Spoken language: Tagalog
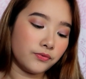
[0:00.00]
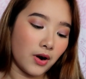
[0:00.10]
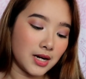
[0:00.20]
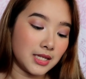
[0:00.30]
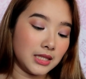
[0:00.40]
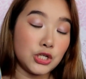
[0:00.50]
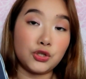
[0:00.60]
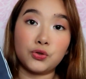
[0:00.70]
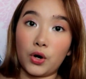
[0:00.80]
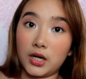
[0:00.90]
Varsity
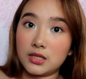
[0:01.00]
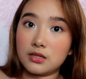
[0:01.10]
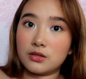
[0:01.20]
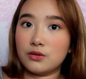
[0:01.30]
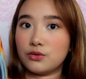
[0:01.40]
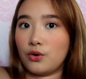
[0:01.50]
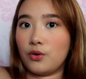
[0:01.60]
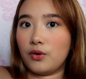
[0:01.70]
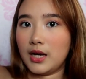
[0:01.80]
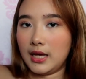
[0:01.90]
Shorts.
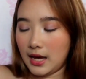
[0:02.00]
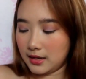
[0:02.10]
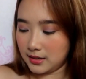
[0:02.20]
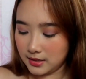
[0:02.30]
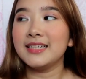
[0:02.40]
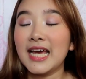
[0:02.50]
So, ayan.